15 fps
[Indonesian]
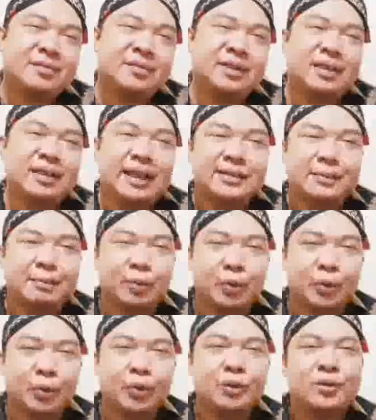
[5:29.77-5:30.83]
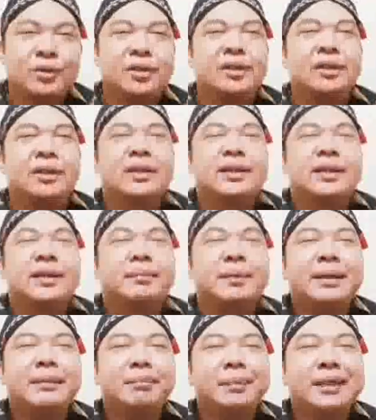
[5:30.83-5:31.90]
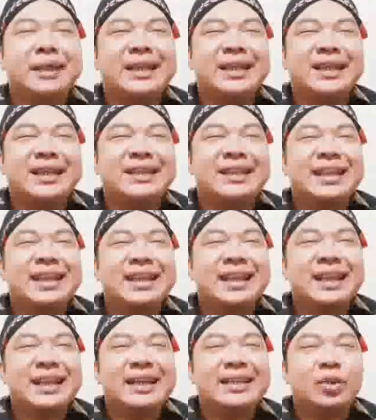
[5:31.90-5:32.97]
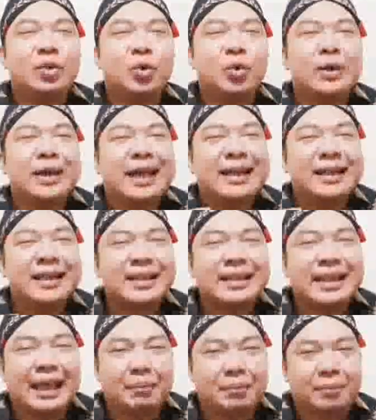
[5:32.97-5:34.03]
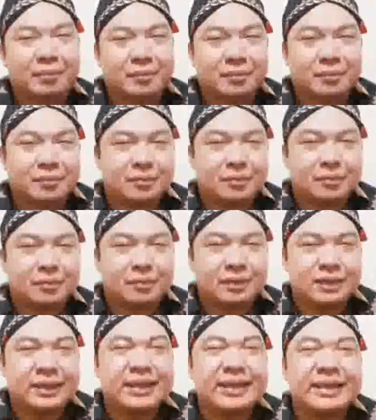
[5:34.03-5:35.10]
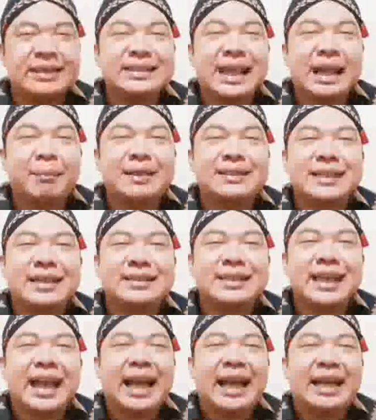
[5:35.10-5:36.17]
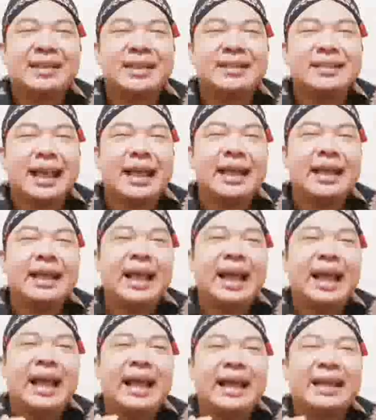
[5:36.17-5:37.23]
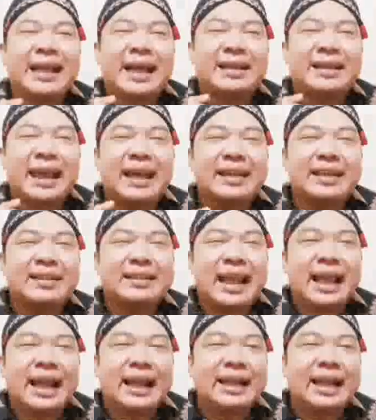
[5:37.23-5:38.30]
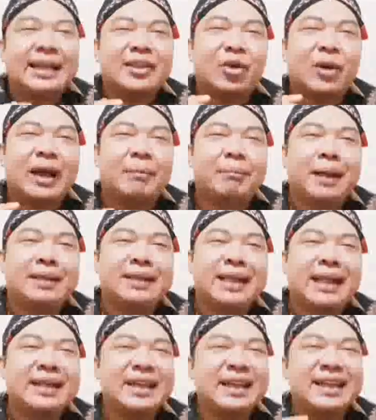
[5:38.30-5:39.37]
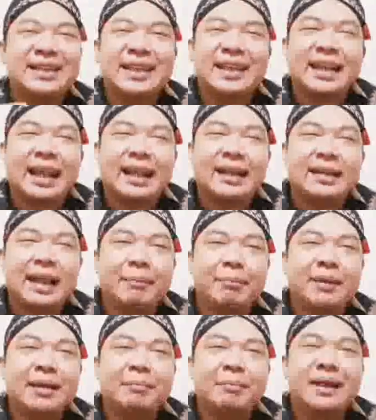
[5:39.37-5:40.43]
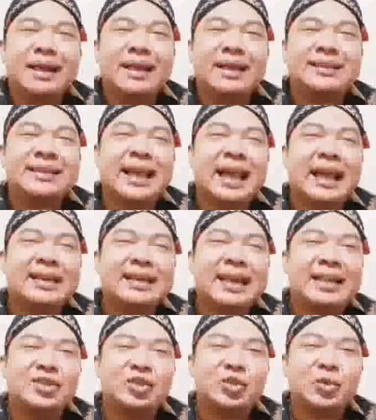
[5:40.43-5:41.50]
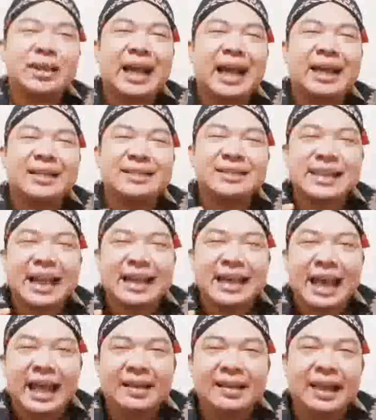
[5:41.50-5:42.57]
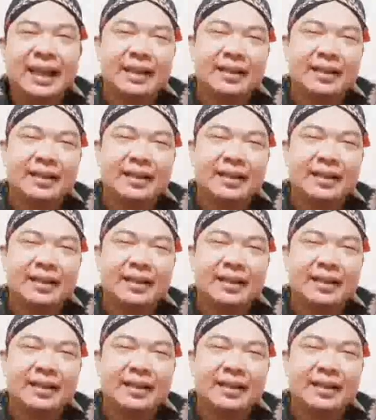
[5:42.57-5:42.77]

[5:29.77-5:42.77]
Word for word: Yang sepuluh, mimpi dililit ular hitam. Ini sama saja artinya akan ada rintangan atau hambatan terhadap pekerjaan dan juga rencana Anda.